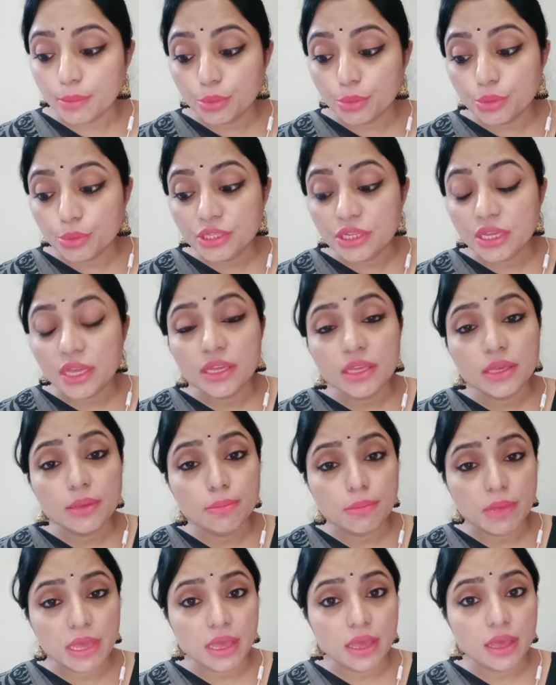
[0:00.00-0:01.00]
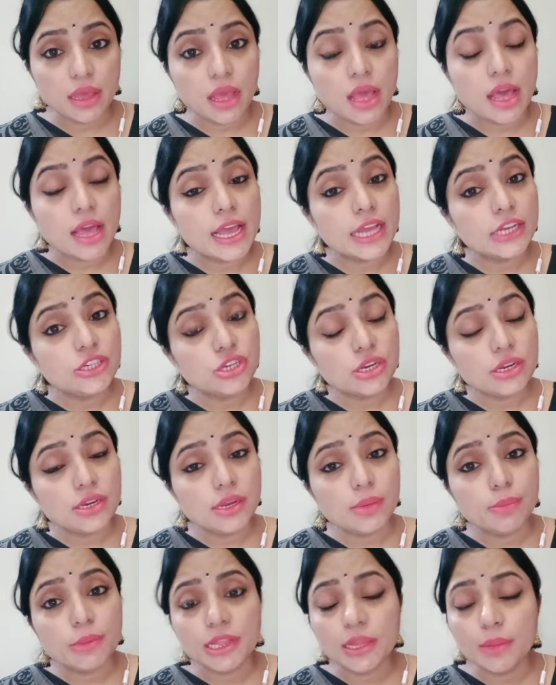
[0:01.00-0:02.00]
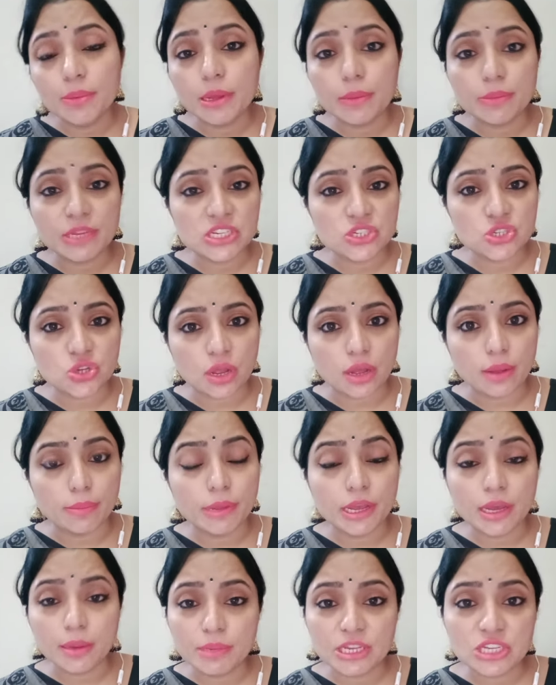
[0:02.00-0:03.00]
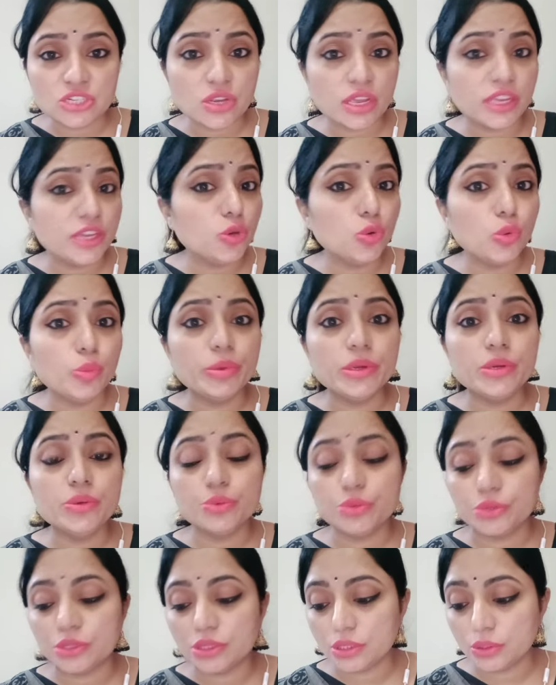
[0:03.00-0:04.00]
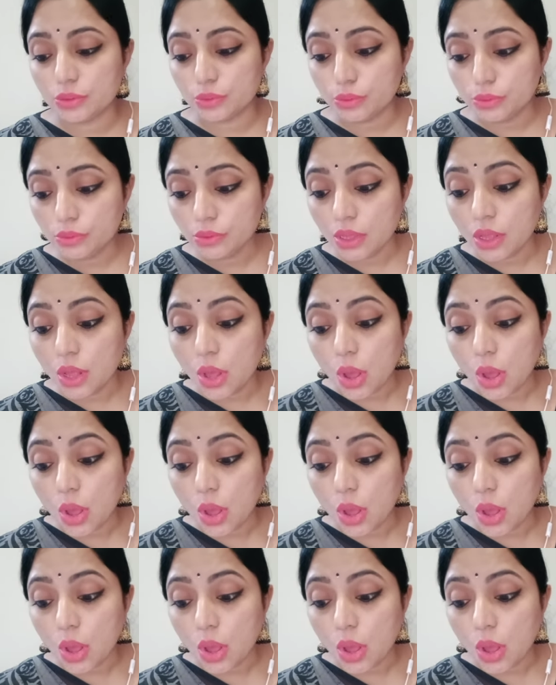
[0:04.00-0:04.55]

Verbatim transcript: बोलती है कि मैं एटर्नल मतलब हमेशा मैं हमेशा ही ऊपर उठती हूँ